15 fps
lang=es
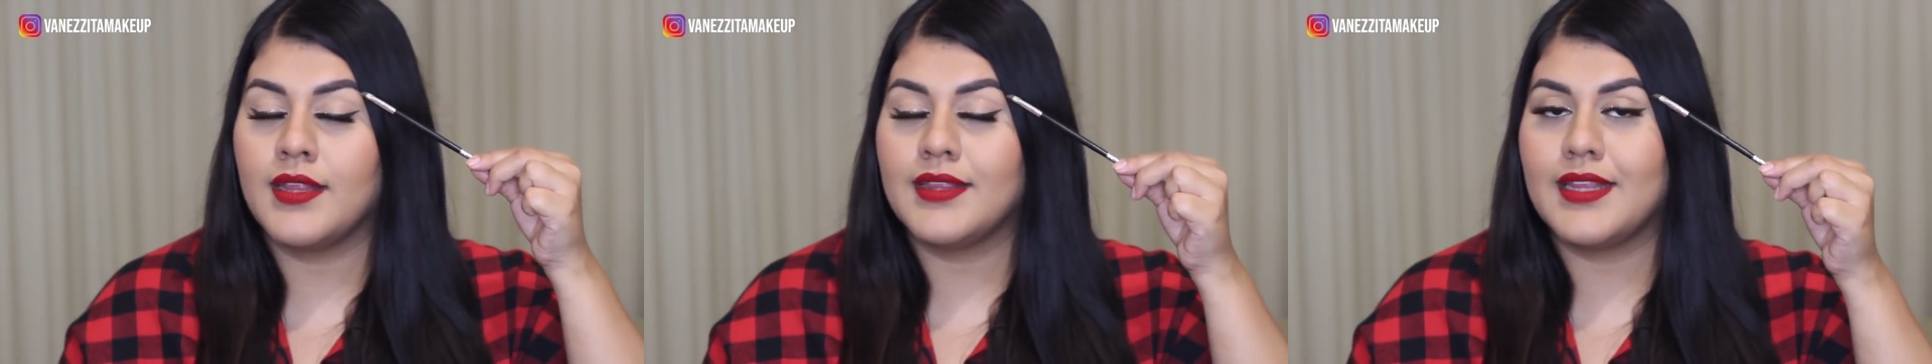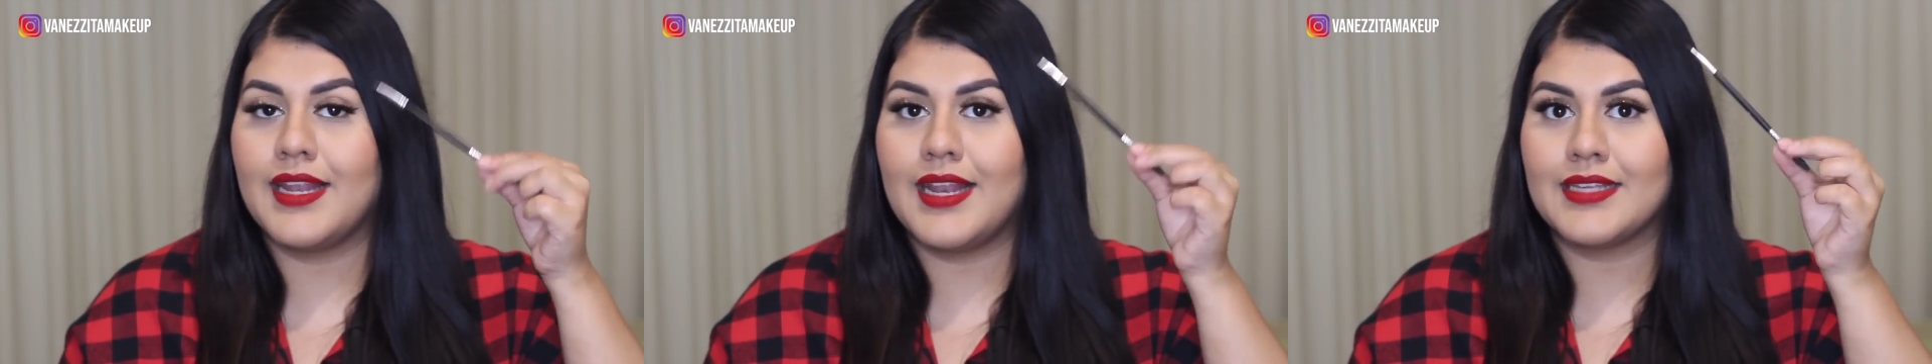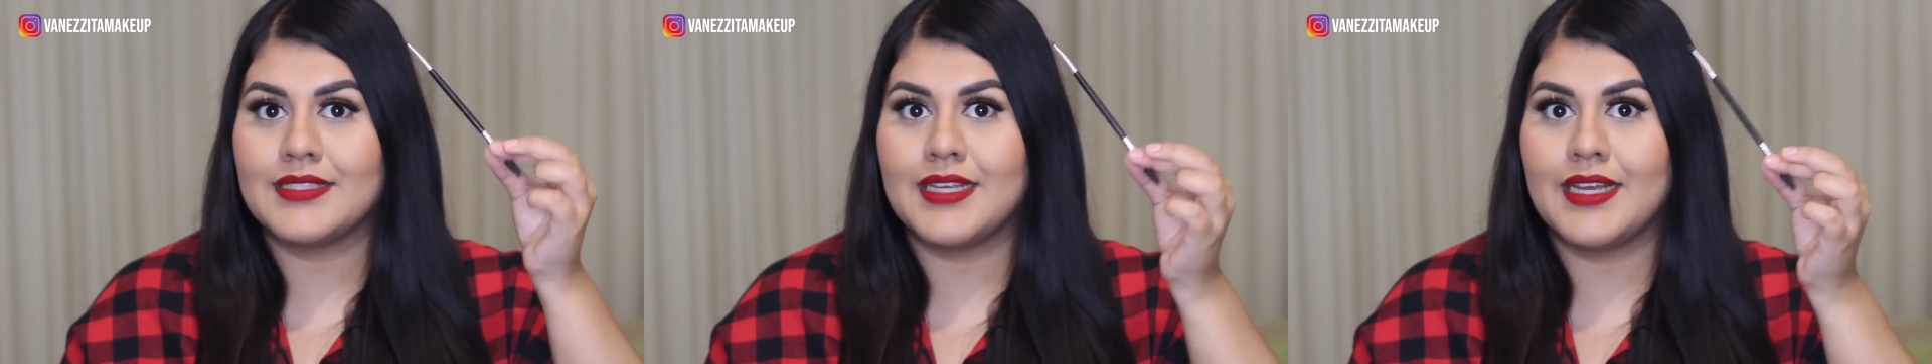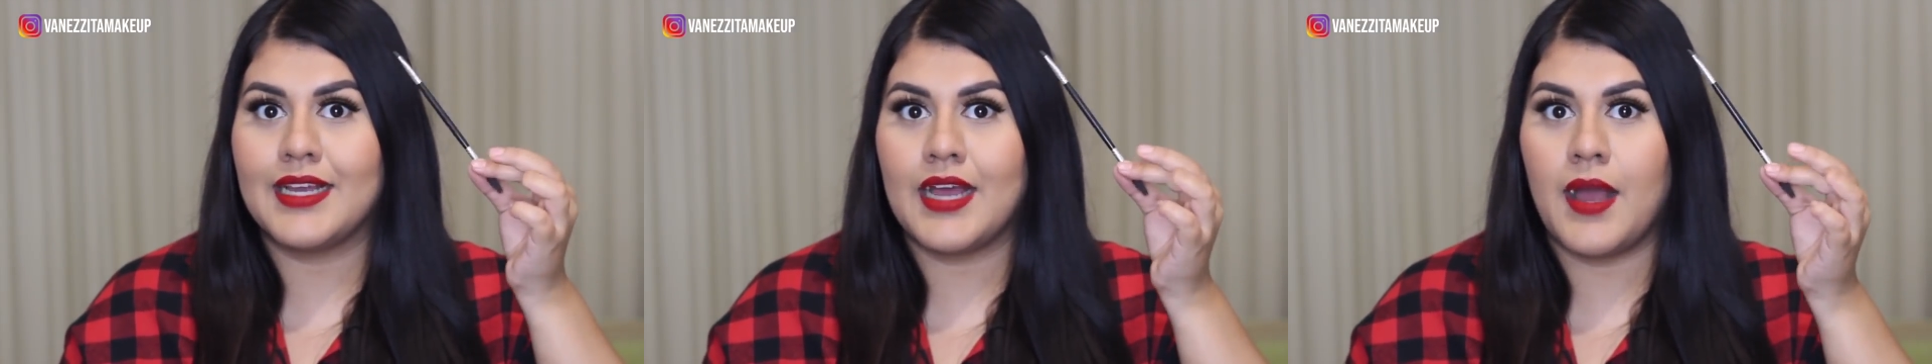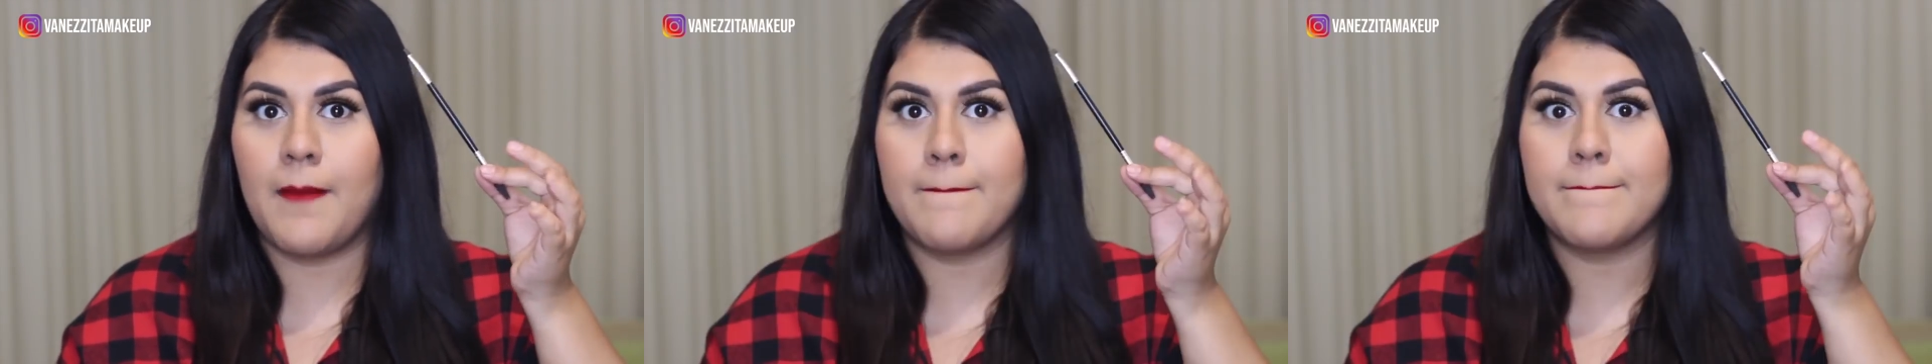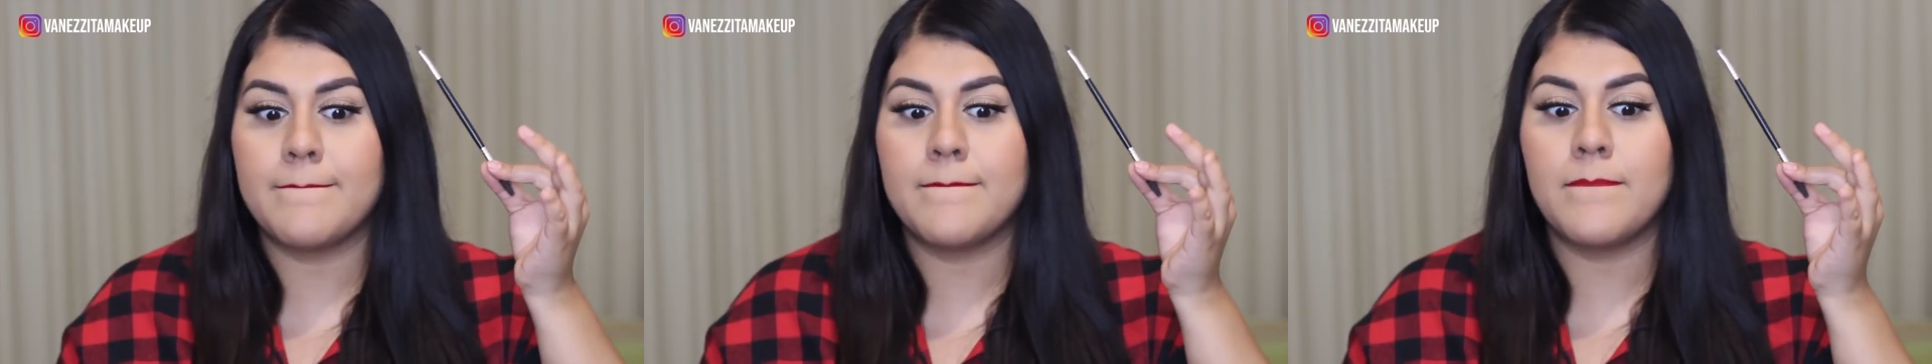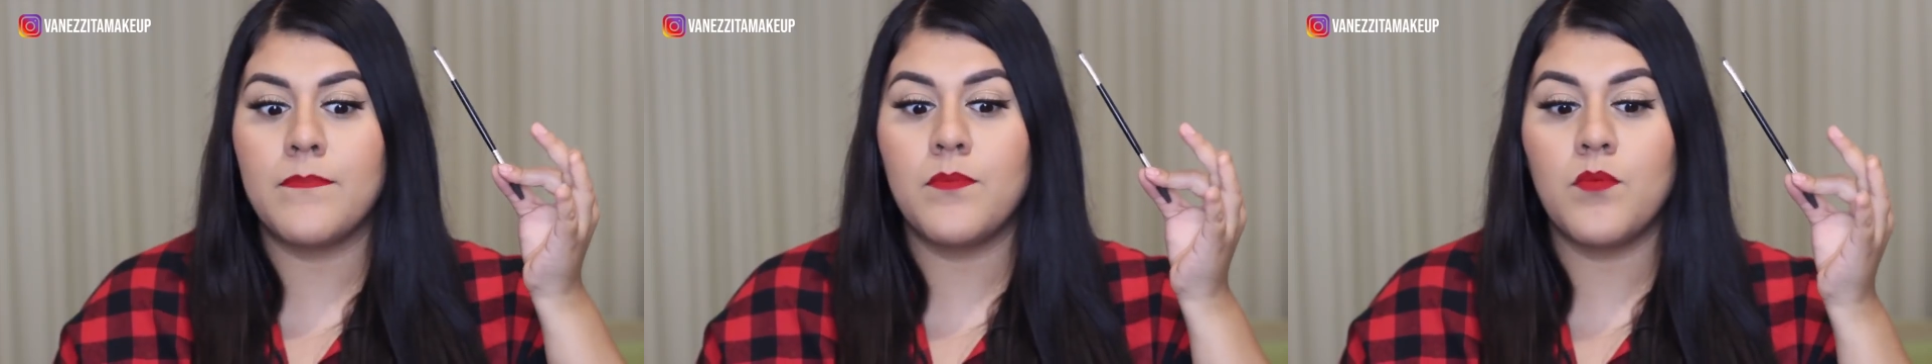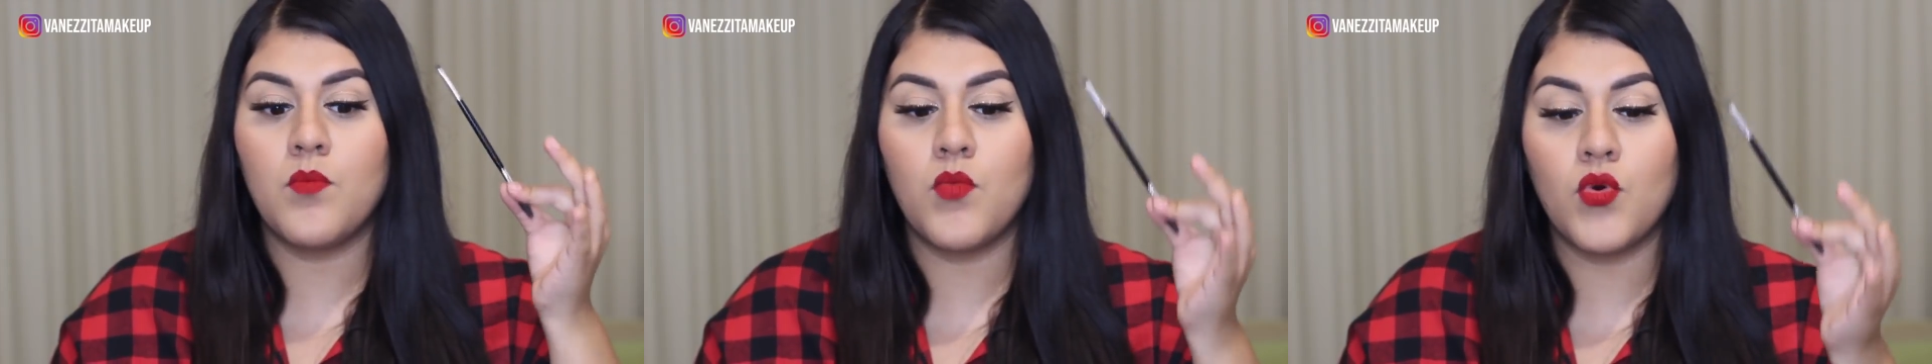de la ceja
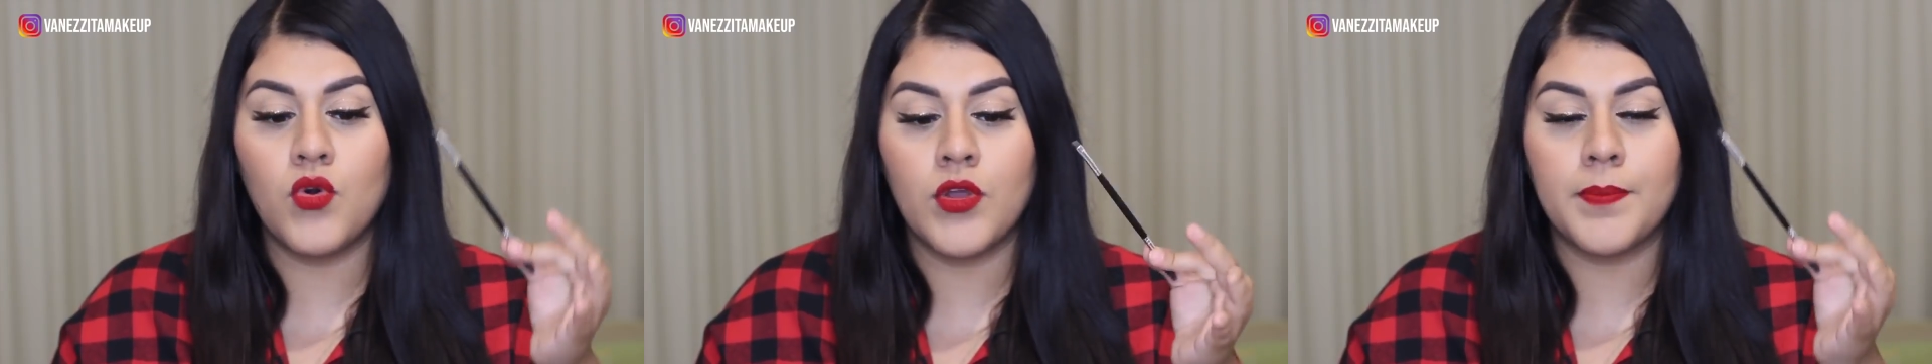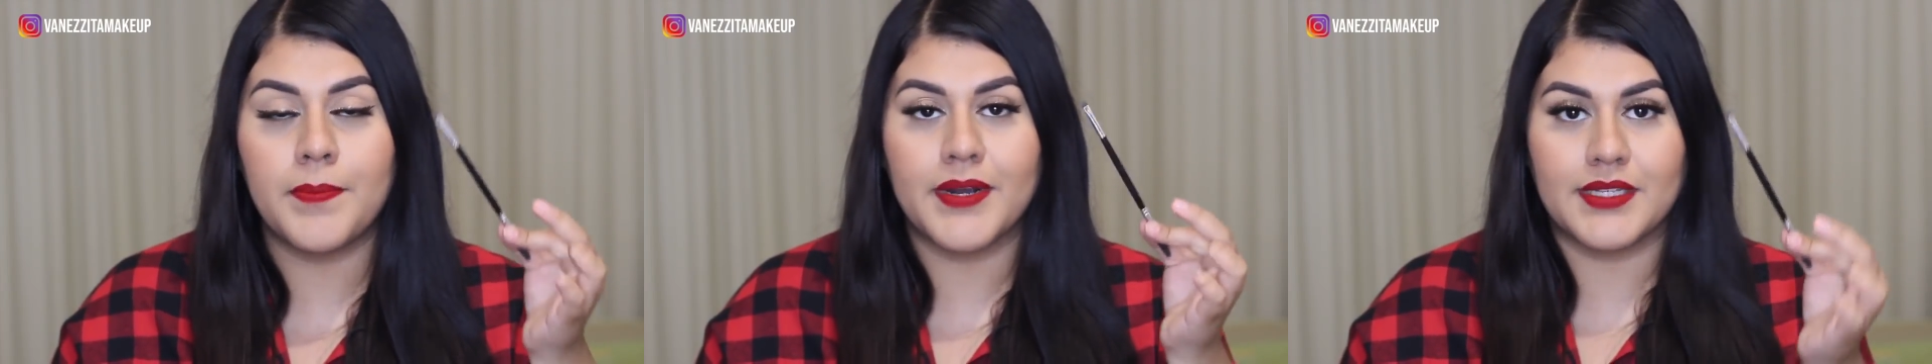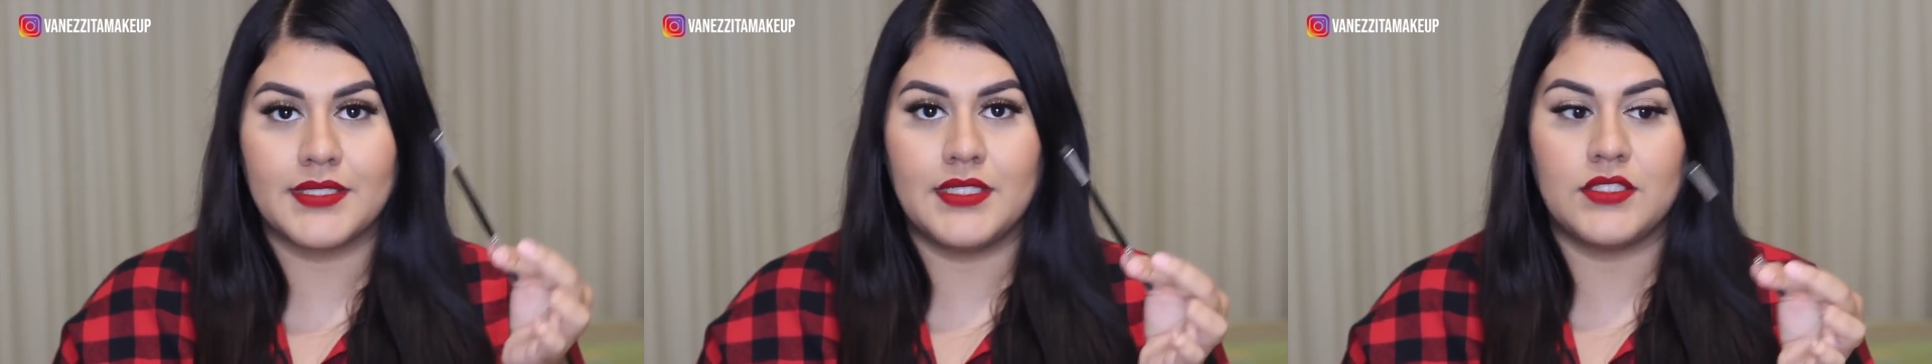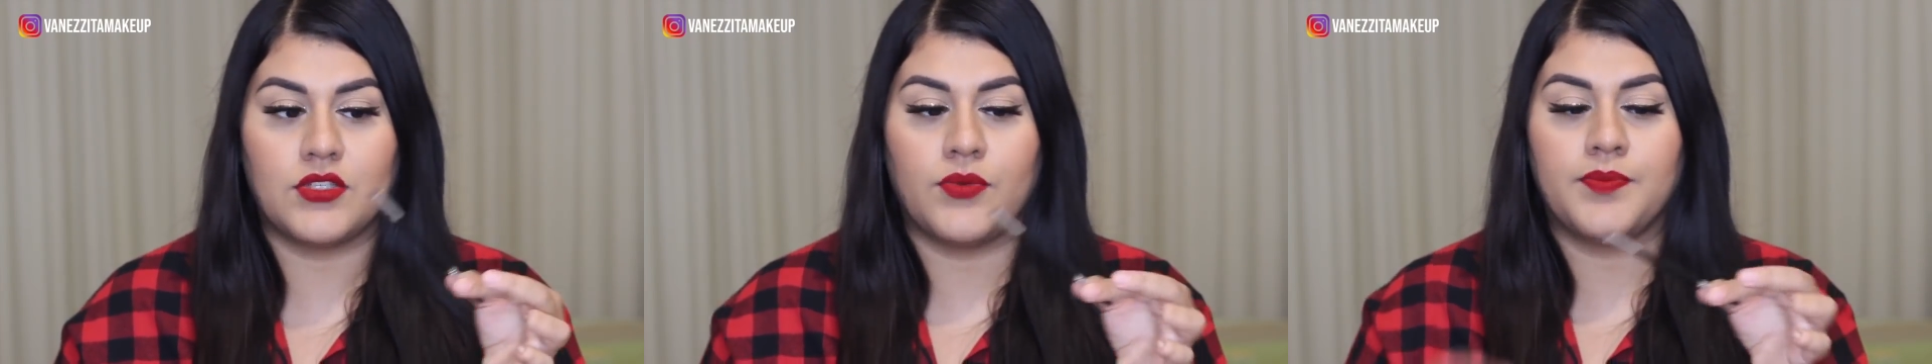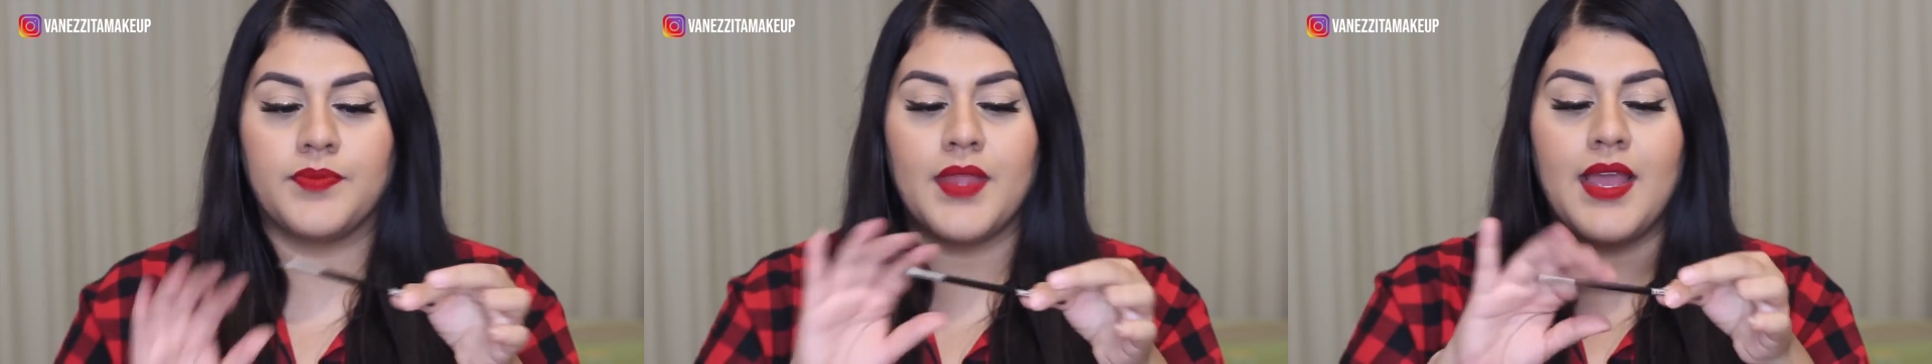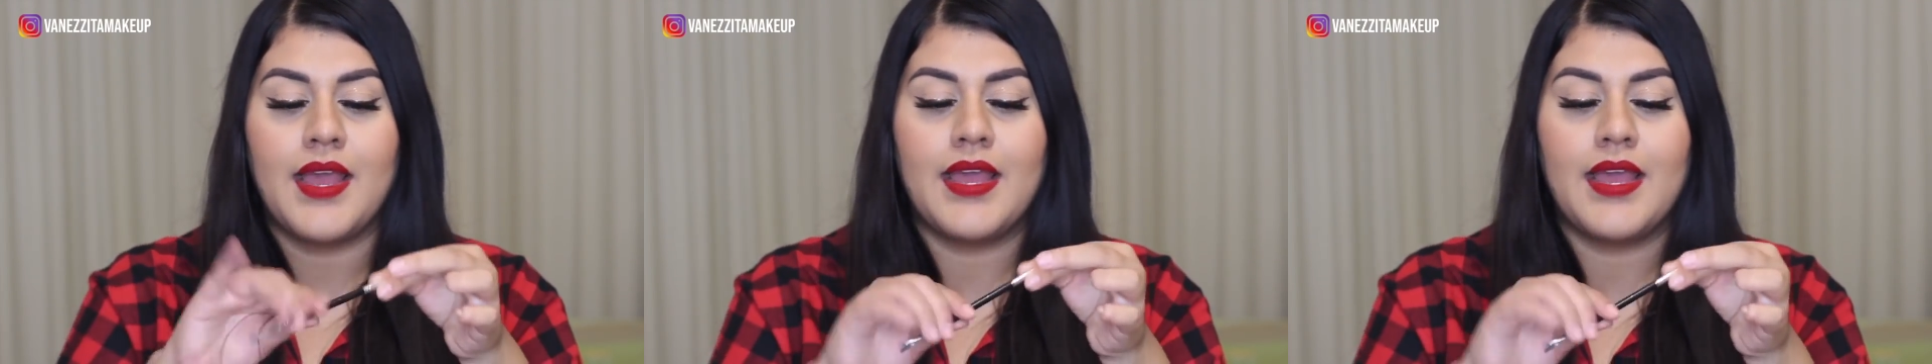muy preciso.